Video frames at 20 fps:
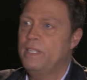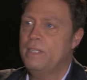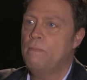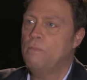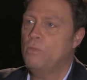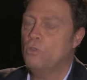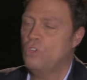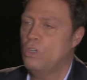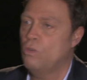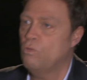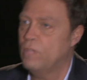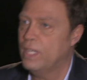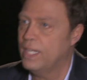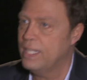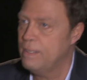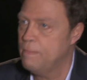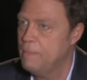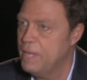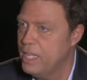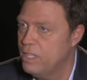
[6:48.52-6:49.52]
per esempio c'è un
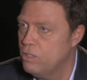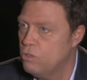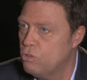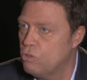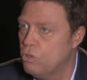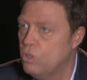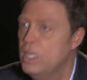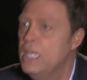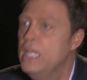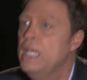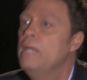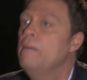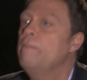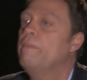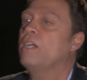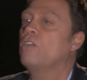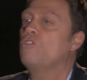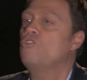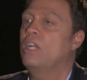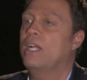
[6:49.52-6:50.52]
tradimento,
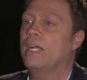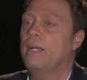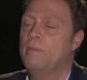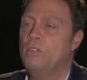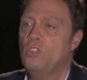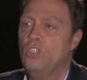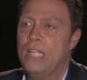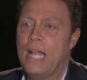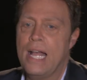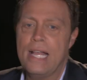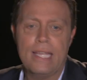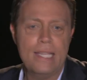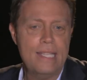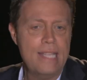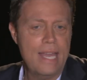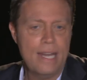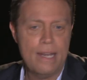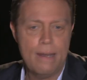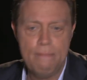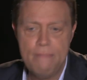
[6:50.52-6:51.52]
però c'è la capacità anche
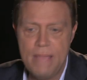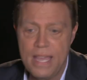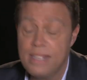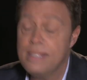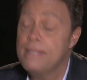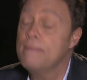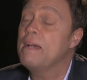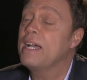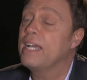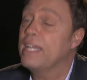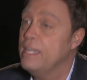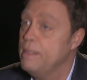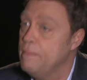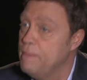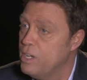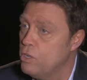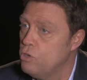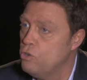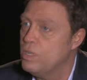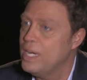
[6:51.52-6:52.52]
di arrabbiarsi ma anche di
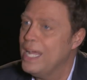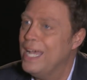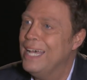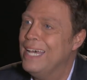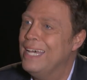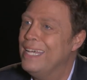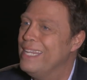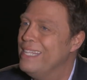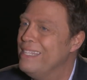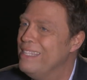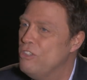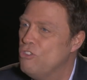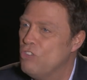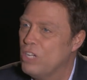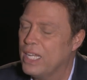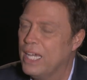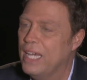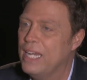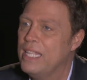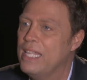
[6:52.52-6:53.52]
perdonare, di
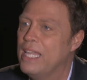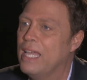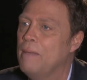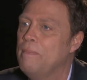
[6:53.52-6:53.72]
cercare sì.